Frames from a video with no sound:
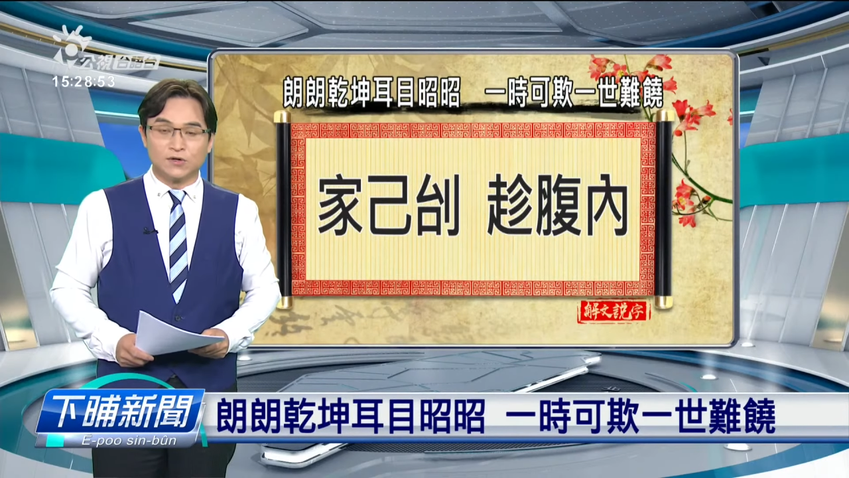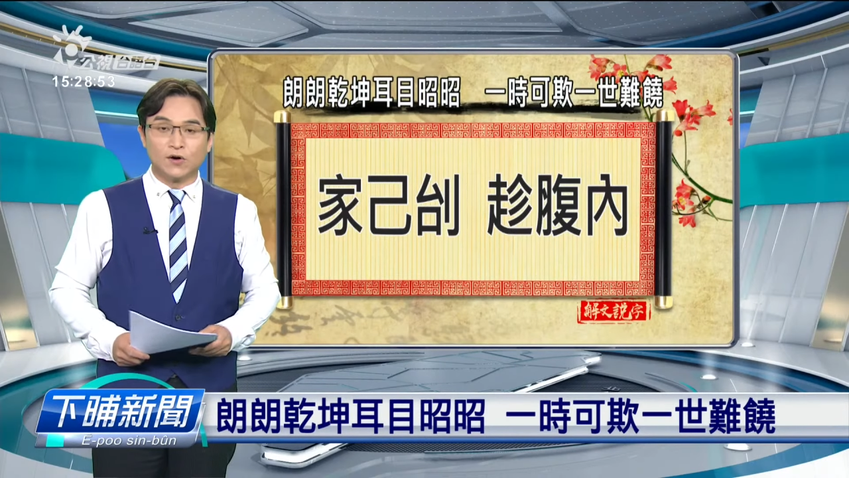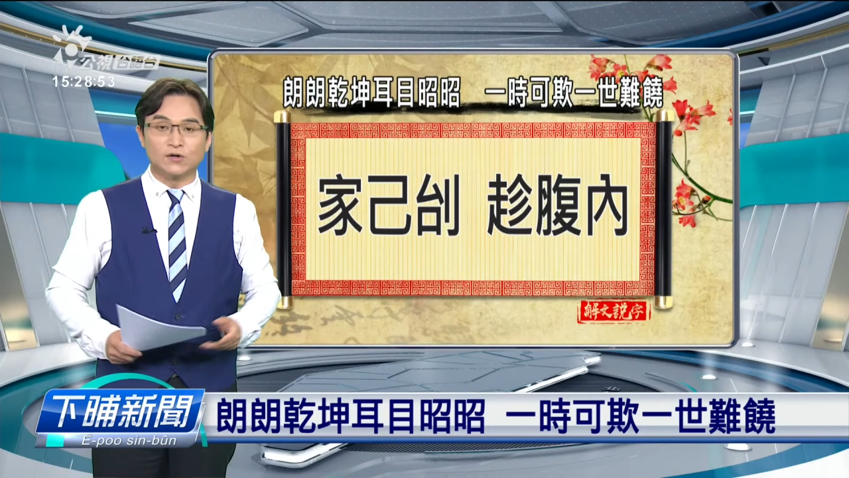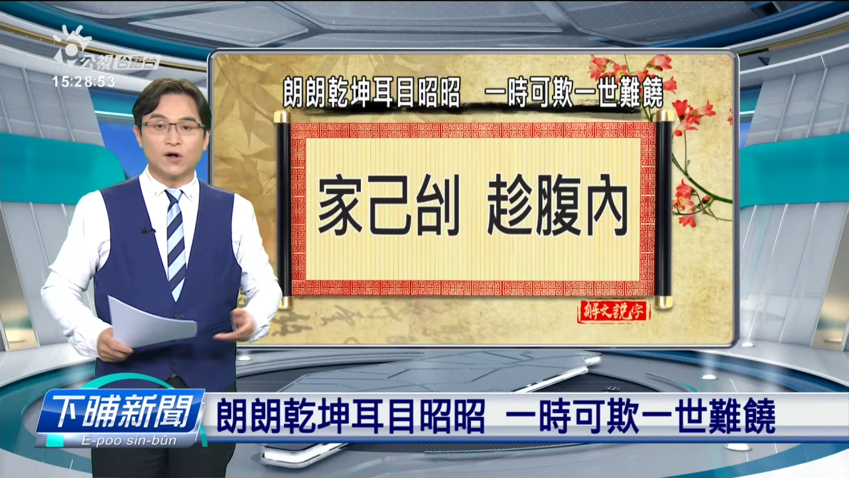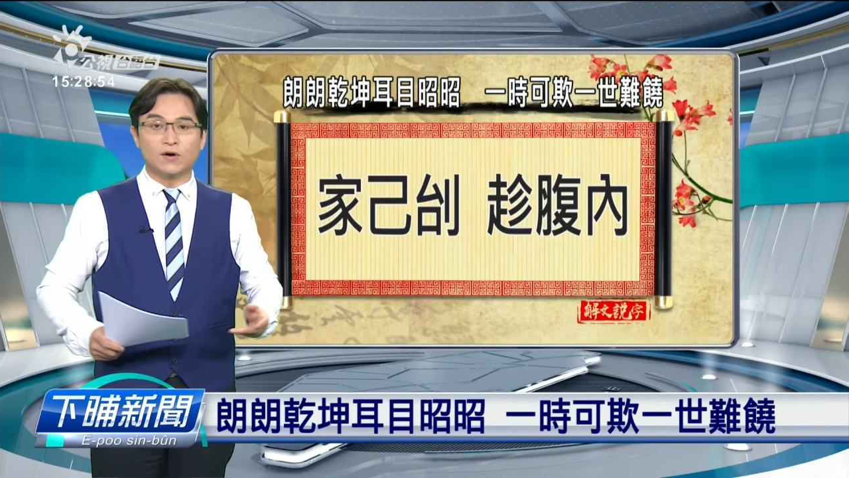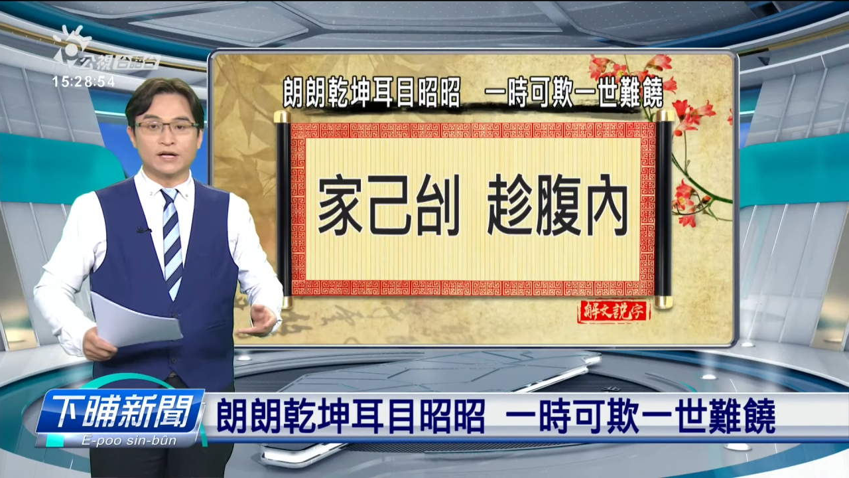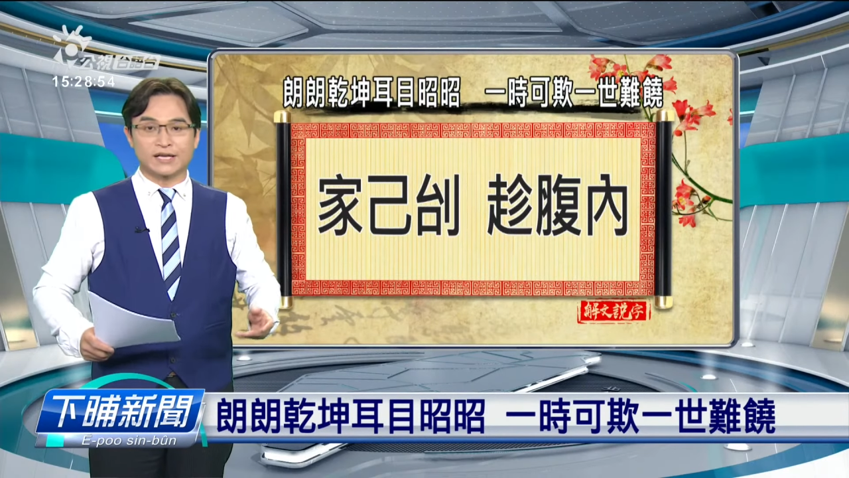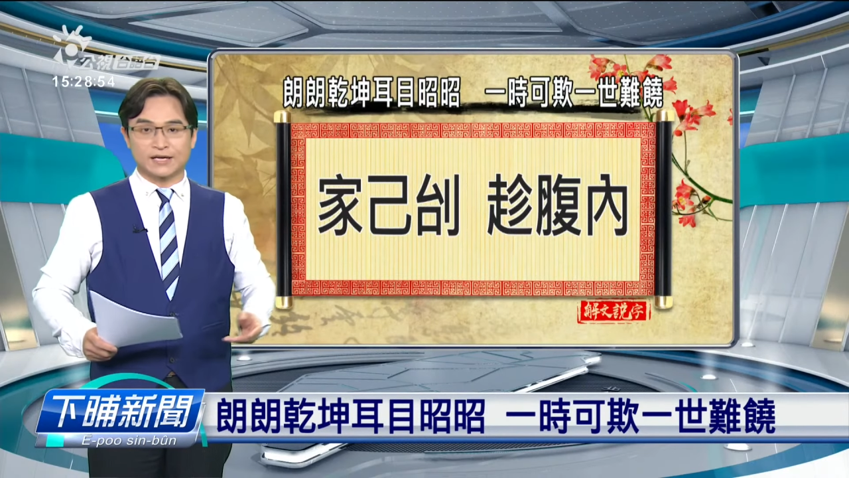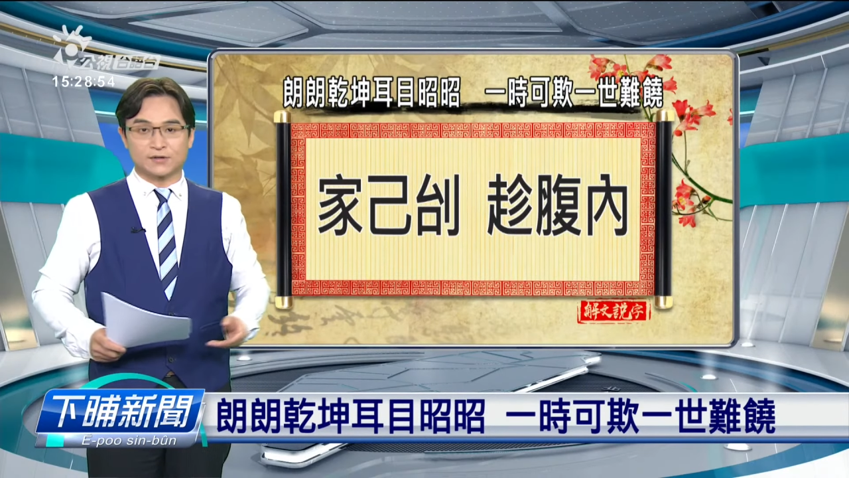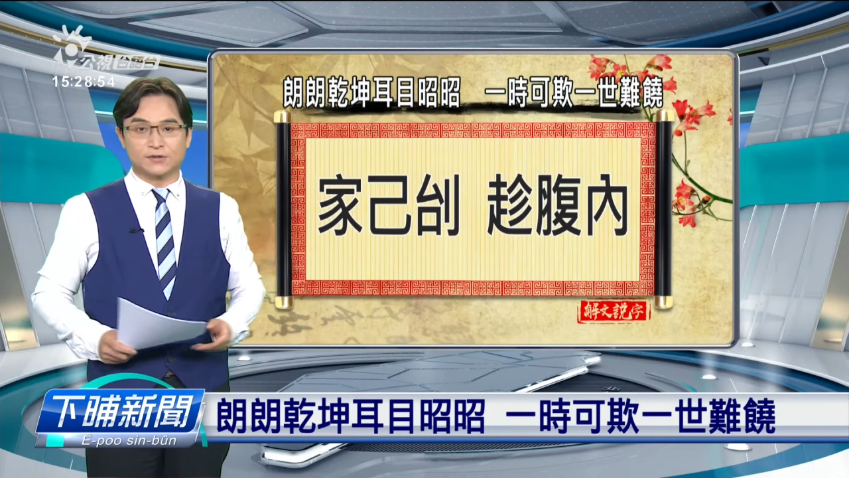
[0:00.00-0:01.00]
隆隆
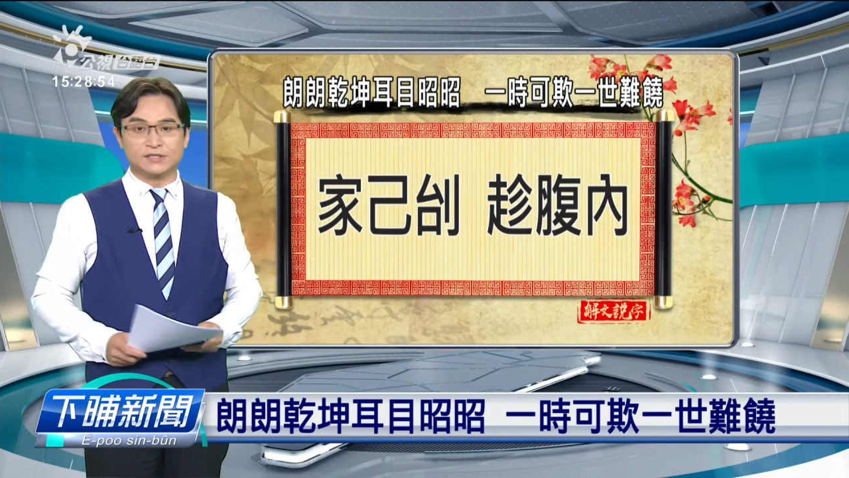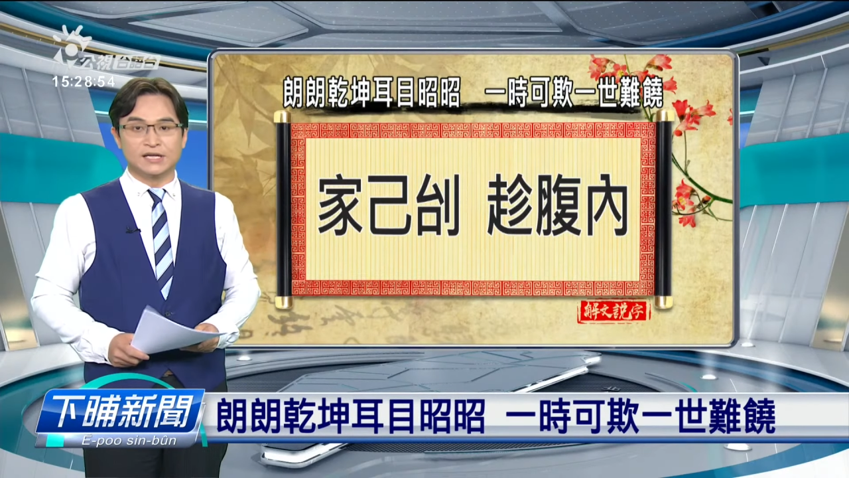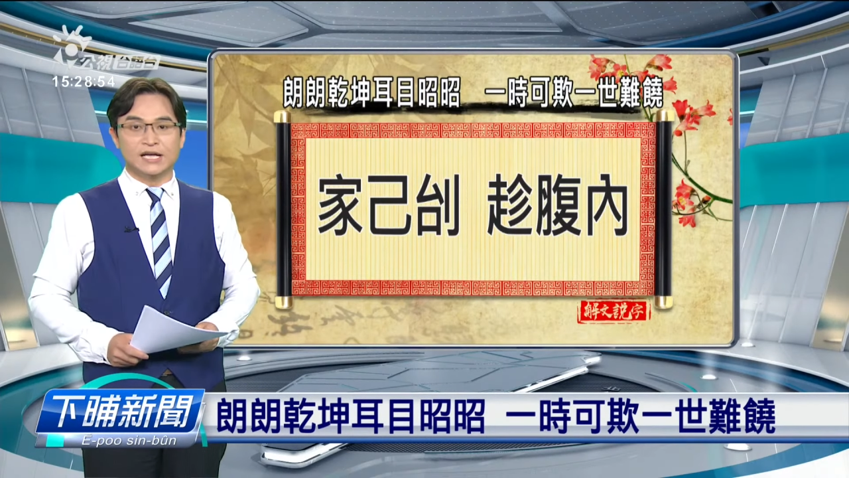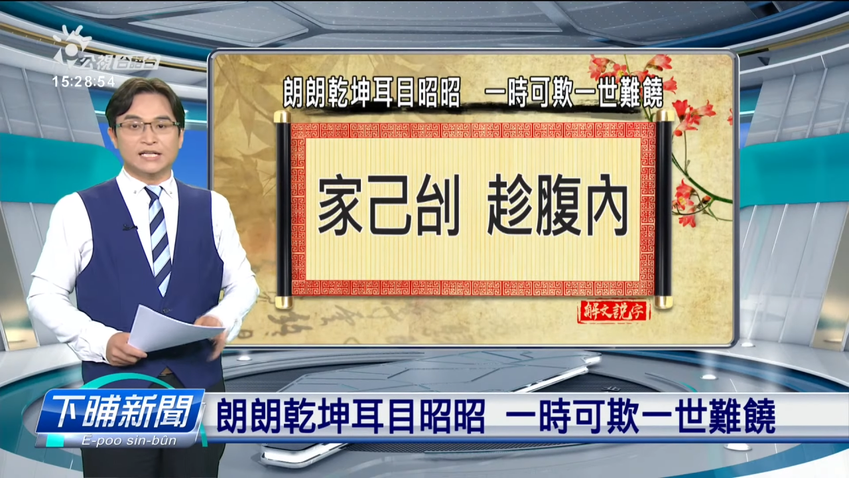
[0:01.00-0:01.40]
嘅乾坤，